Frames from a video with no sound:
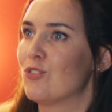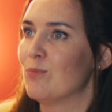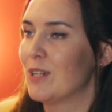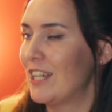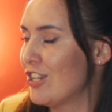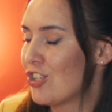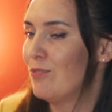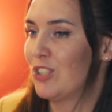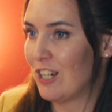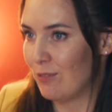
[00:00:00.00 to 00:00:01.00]
ну, конечно,
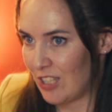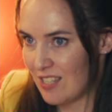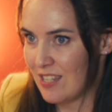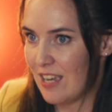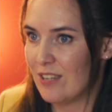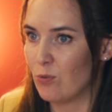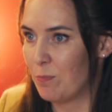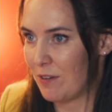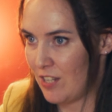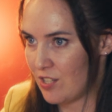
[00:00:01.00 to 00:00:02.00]
вот так вот отдельно
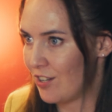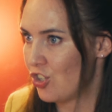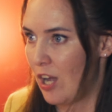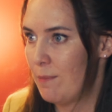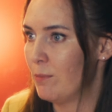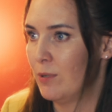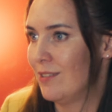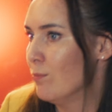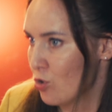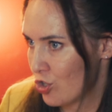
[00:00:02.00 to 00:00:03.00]
управлять хрящами мы не
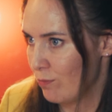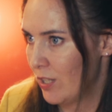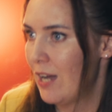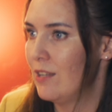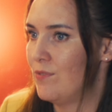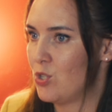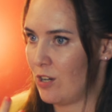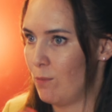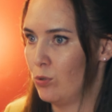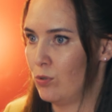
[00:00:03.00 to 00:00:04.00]
можем, да, они все
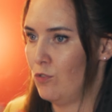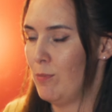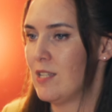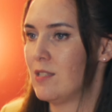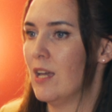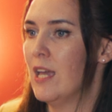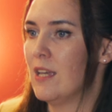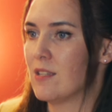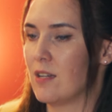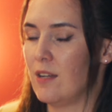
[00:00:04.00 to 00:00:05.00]
работают вместе и,
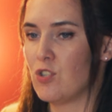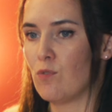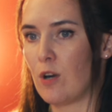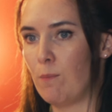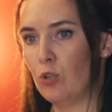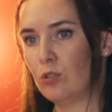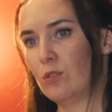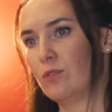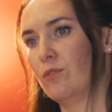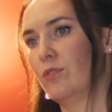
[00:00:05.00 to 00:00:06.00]
скорее всего,
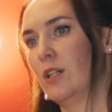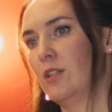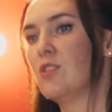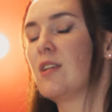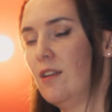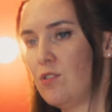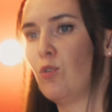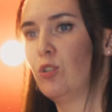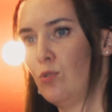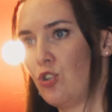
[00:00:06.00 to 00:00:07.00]
работают в, не скорее всего, а
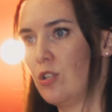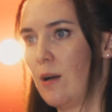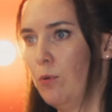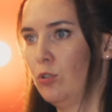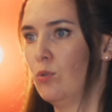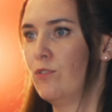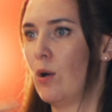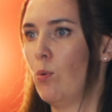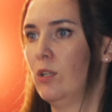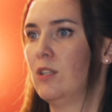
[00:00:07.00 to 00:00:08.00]
точно работают в
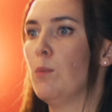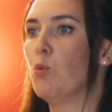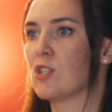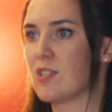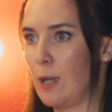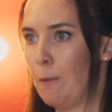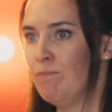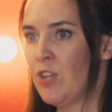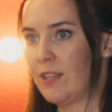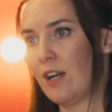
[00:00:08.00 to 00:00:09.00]
какой-то эмоции.
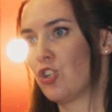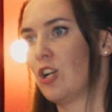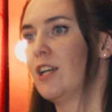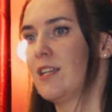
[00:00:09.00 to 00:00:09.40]
Так же, как я